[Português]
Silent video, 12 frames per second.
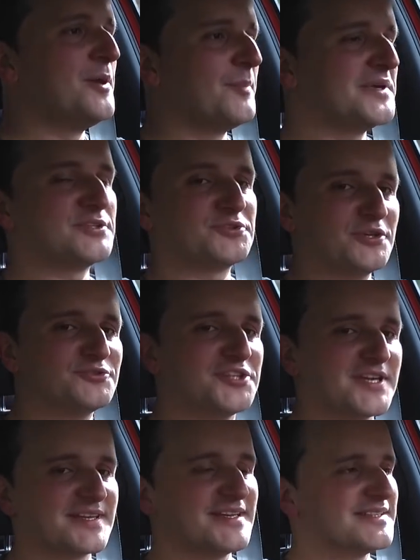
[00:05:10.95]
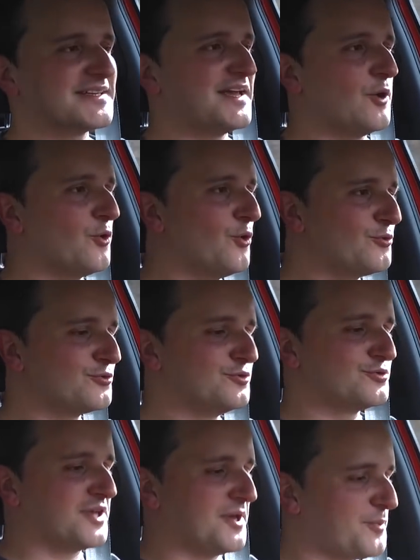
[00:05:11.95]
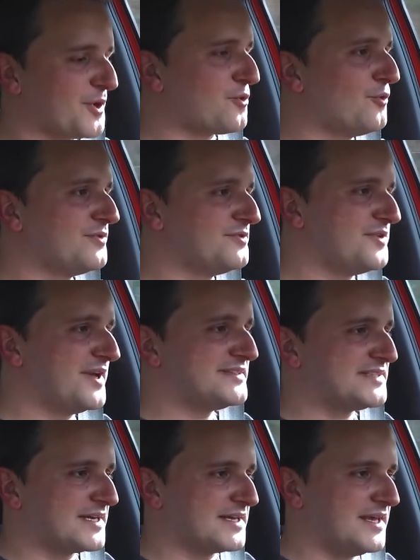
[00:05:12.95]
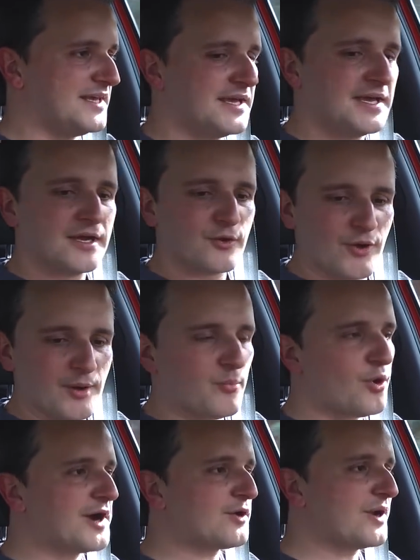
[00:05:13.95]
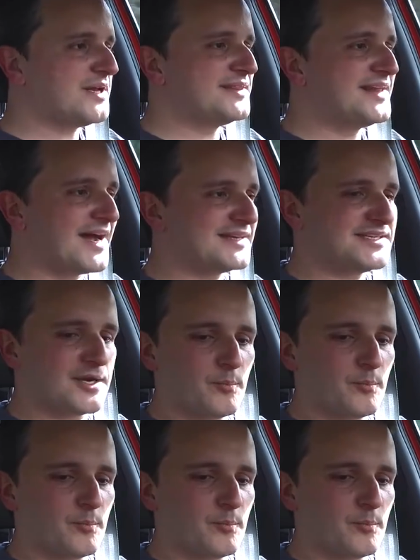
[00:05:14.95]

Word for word: mas eu tenho certeza que ao longo do tempo a convivência aqui com a boa qualidade,